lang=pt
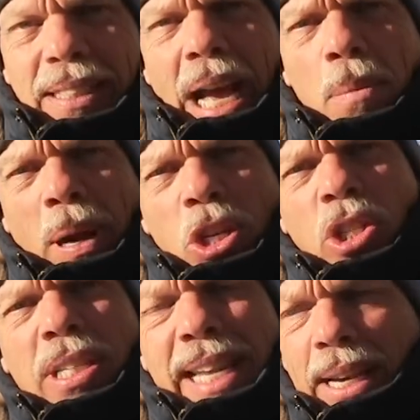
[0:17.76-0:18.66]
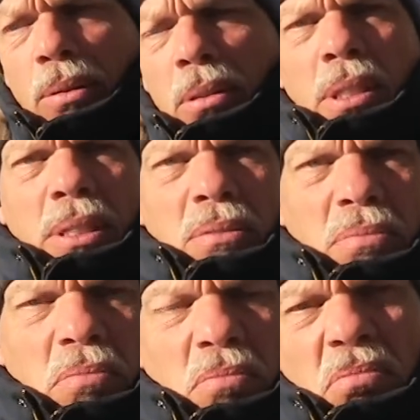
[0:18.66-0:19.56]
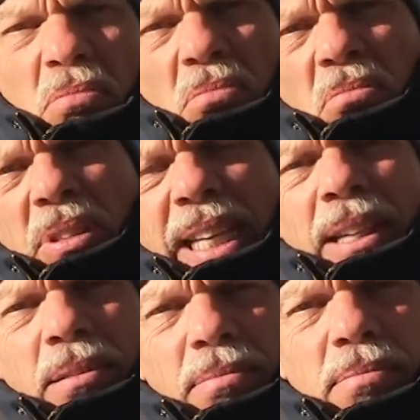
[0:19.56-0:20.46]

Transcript: abaixo de zero, de